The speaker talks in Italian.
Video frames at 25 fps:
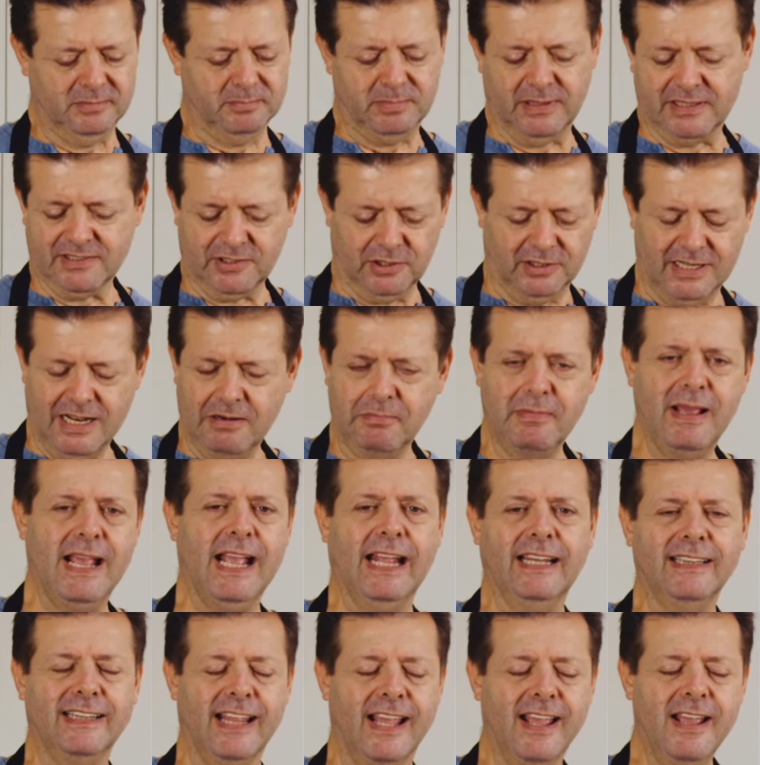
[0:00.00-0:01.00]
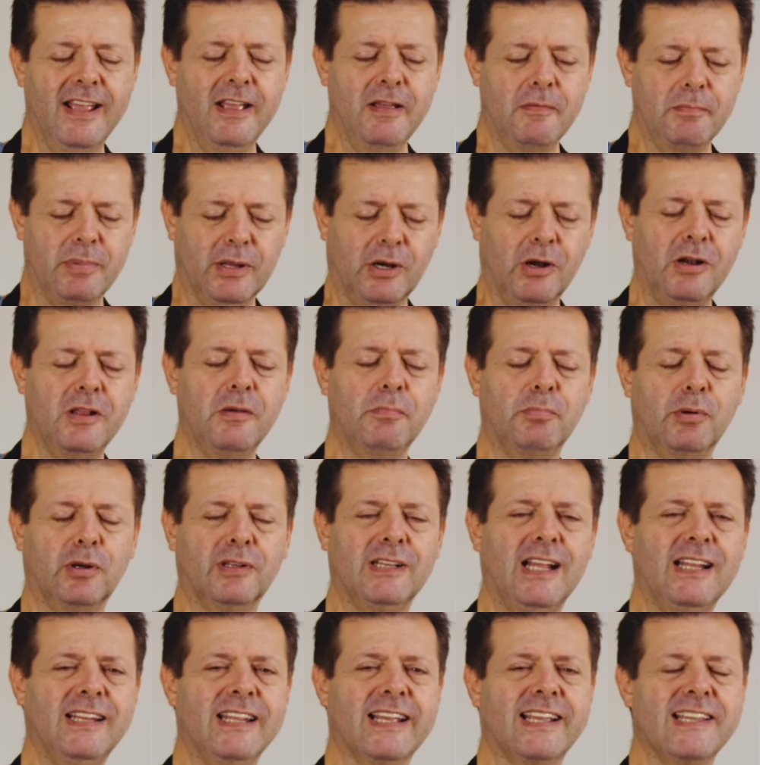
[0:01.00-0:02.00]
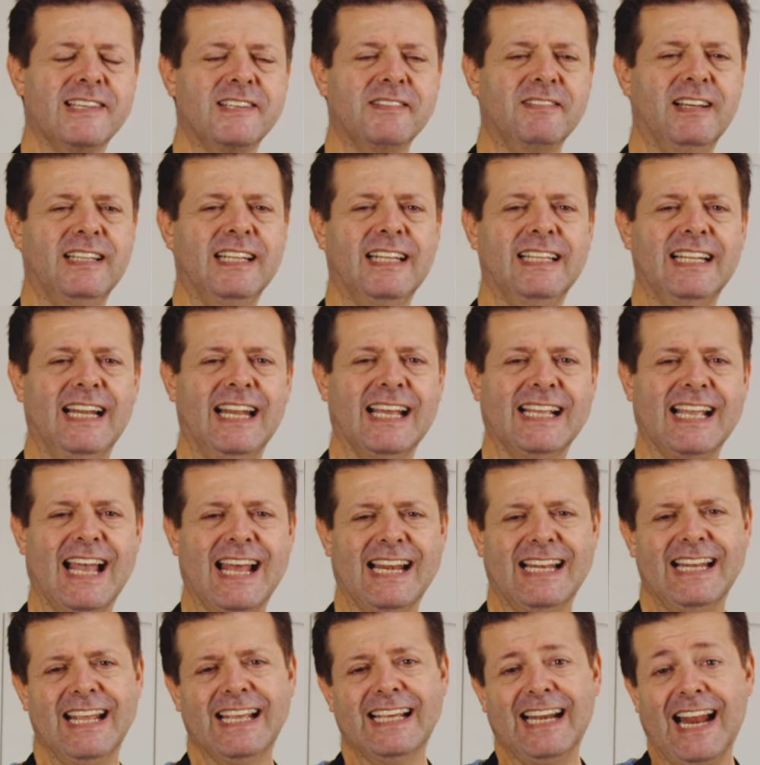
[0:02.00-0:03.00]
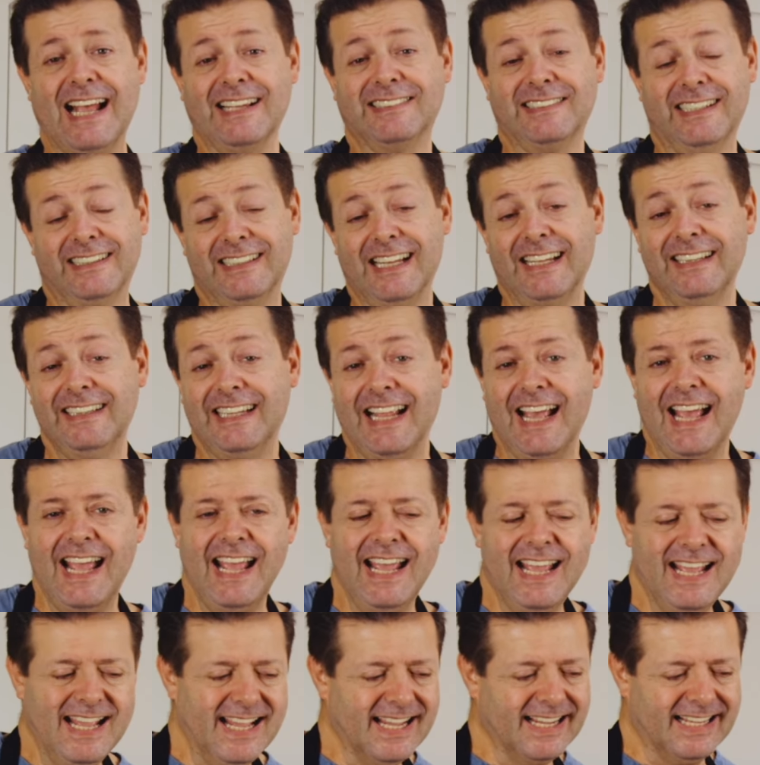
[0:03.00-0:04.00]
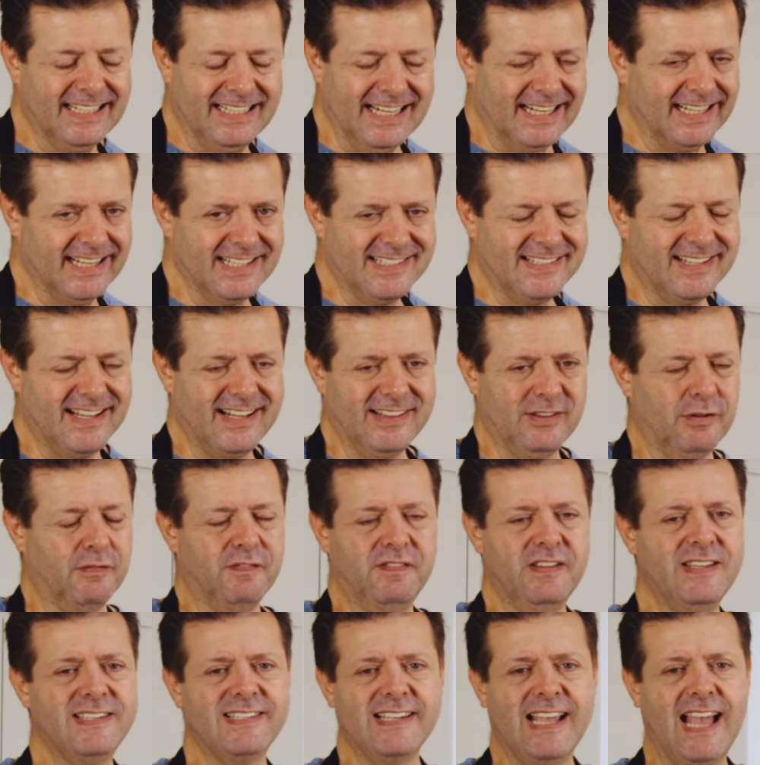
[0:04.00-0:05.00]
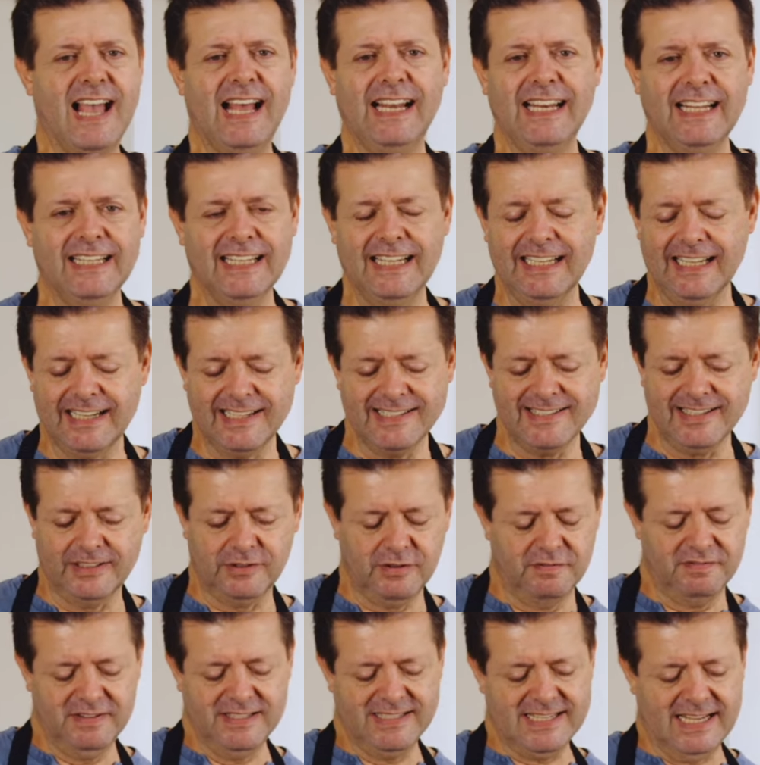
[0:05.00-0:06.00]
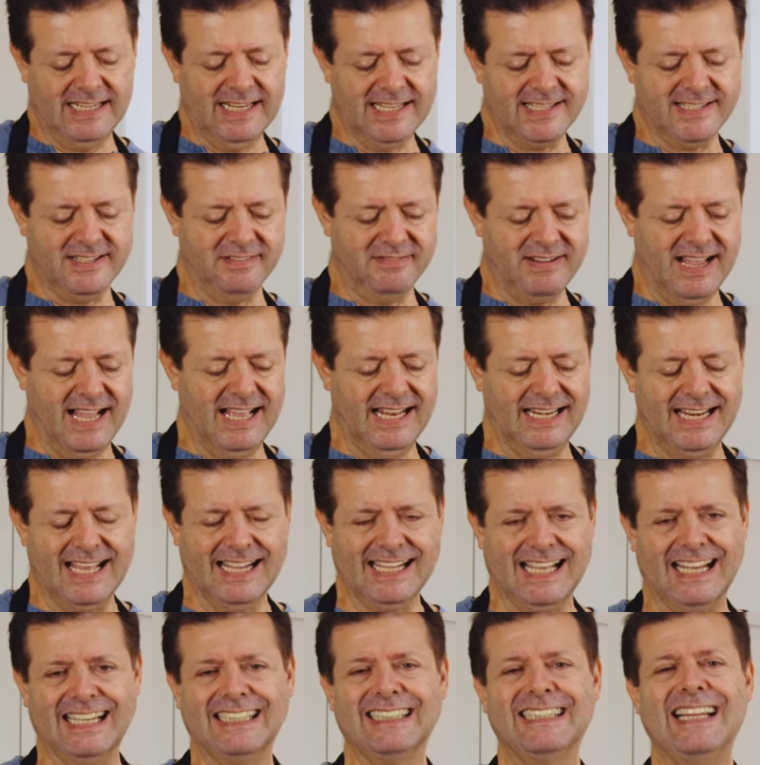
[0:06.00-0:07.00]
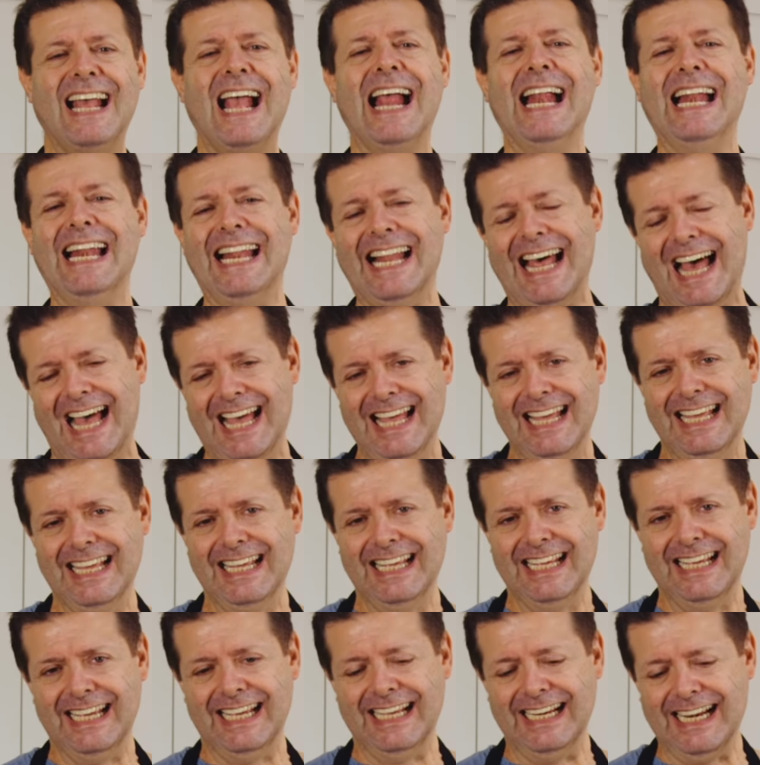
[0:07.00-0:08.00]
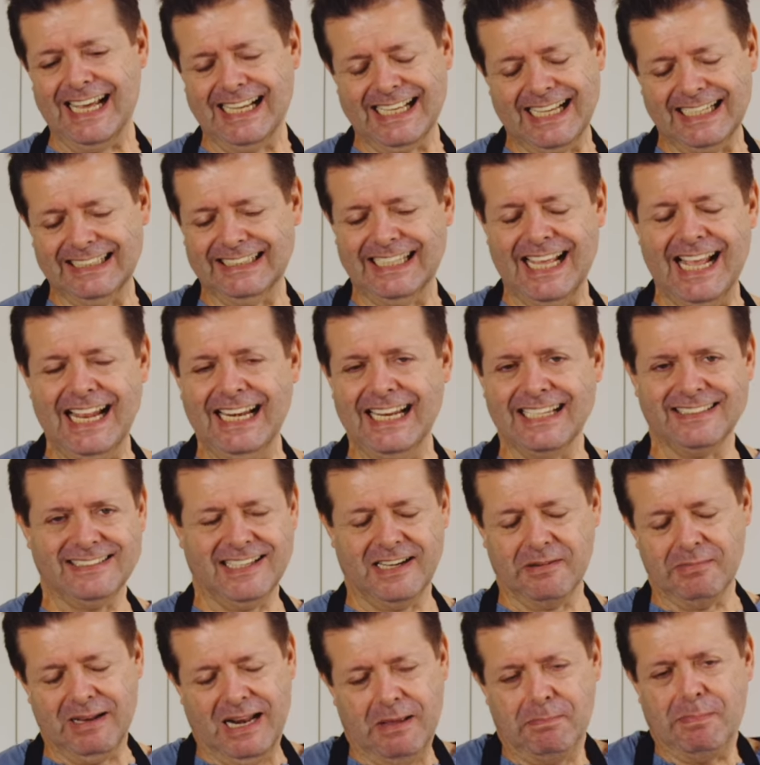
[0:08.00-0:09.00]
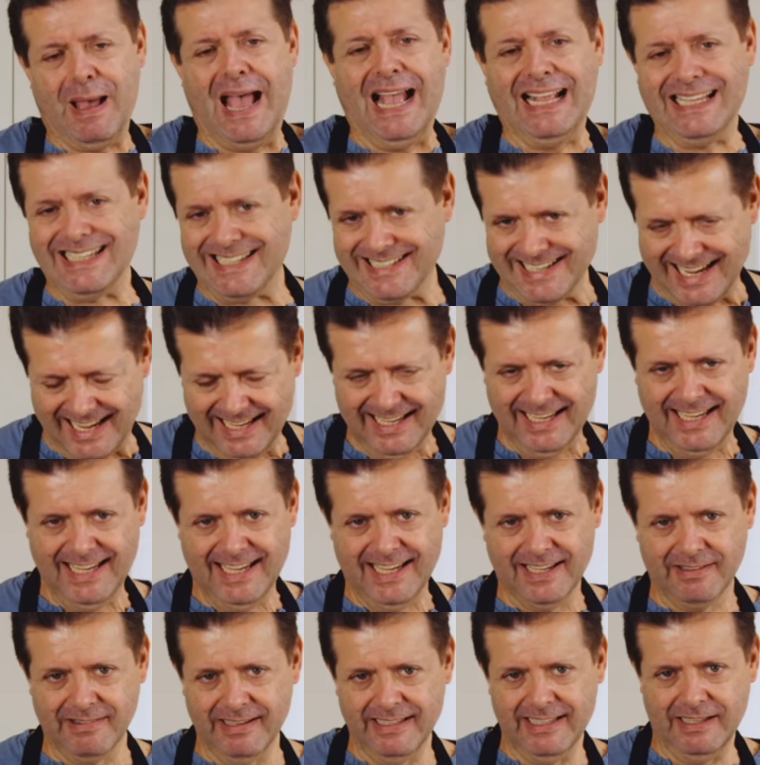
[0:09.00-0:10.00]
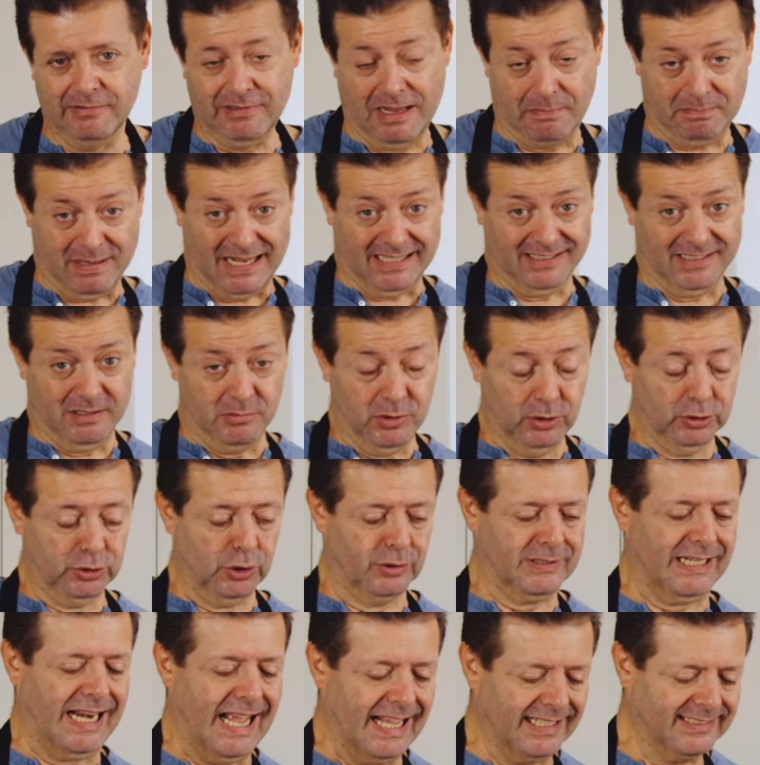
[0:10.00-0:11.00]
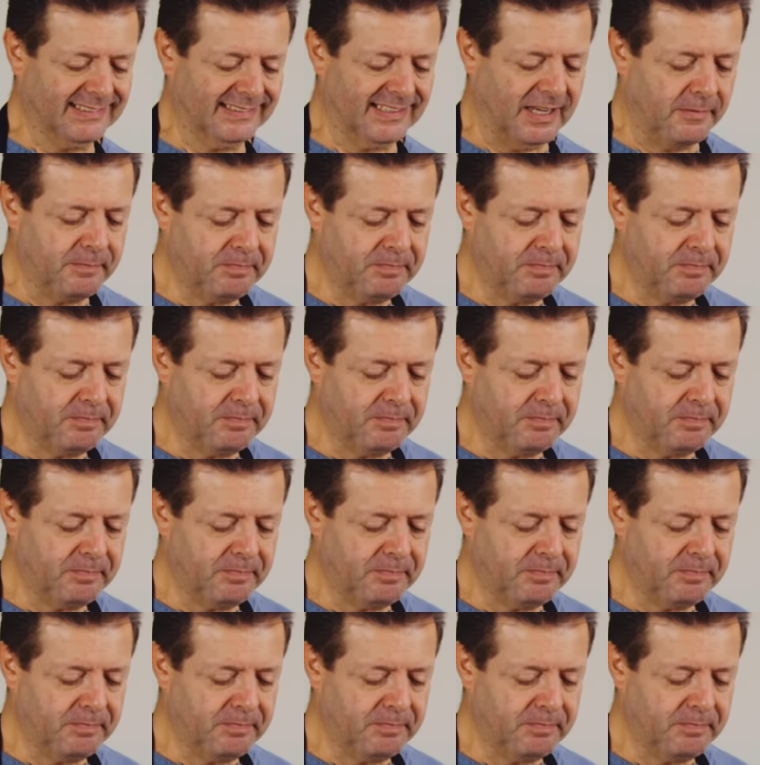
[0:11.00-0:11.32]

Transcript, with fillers: personalmente, però l'importante è che ci vada della carne grassa, tant'è che nella ricetta ufficiale, nella ricetta ufficiale ci va la cartella, e la cartella sarebbe la pancia quindi una parte molto grassa.